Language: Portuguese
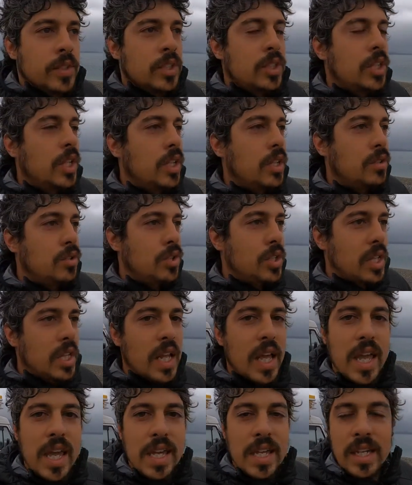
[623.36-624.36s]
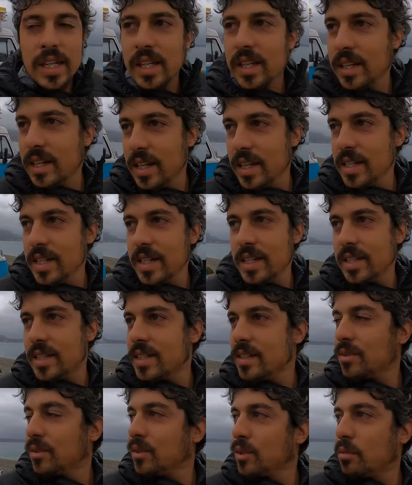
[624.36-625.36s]
Cheirinho de lenha, que
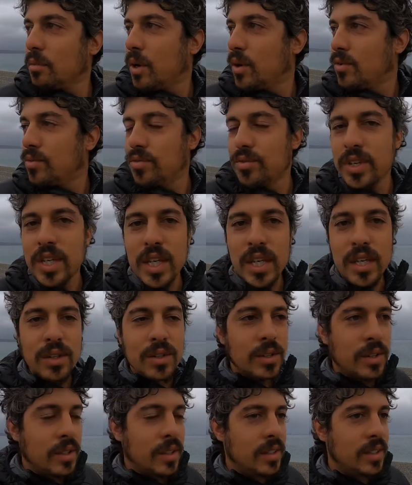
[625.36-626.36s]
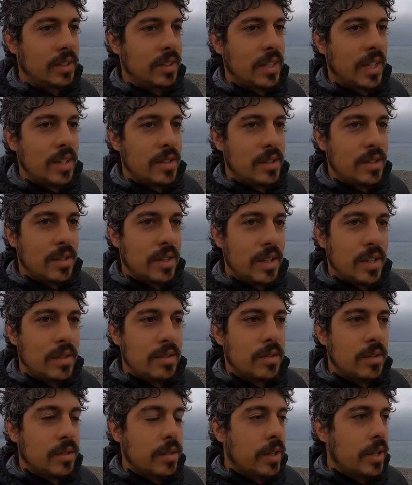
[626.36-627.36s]
delícia. Vamos tomar um vinho e é isso
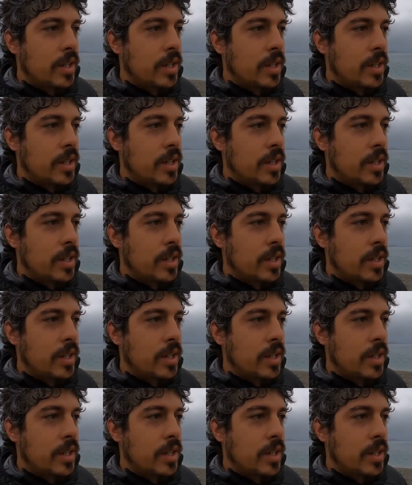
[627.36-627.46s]
aí, vamos